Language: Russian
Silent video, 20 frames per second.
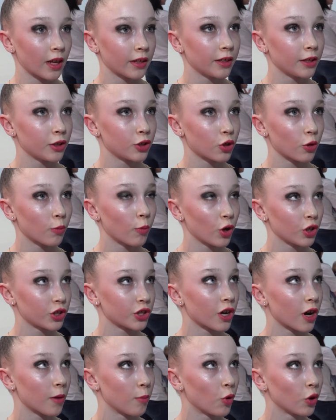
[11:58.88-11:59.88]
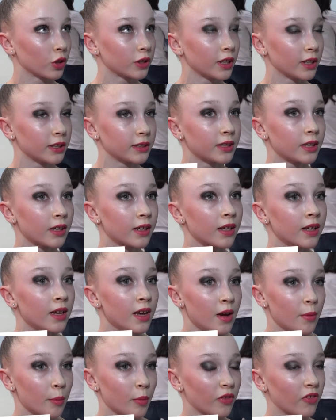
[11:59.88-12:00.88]
Надо еще больше работать.
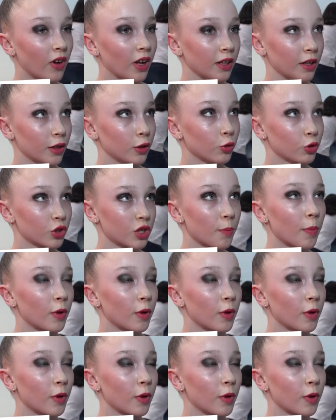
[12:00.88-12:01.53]
Бывало и лучше